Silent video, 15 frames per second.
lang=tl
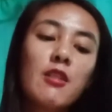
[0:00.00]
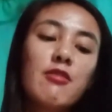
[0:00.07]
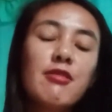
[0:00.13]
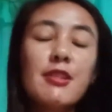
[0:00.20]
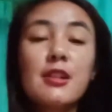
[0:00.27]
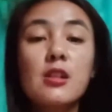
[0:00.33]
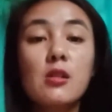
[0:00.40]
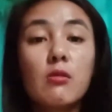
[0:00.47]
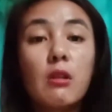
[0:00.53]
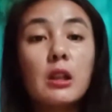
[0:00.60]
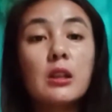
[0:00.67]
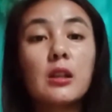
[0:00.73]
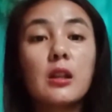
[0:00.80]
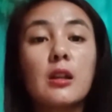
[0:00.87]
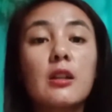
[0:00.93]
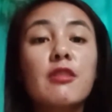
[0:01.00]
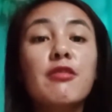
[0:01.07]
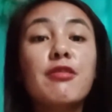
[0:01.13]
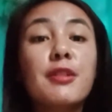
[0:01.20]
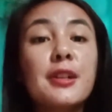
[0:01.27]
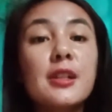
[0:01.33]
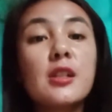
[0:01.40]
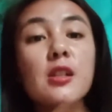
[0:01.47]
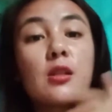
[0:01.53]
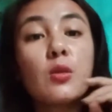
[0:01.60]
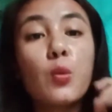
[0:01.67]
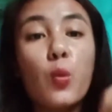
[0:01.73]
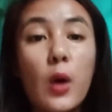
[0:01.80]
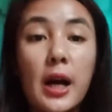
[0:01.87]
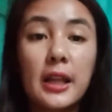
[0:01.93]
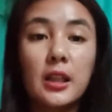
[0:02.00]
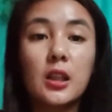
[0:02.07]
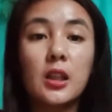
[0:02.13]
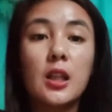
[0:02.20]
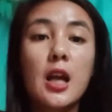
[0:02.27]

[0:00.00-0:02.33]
First one, first one,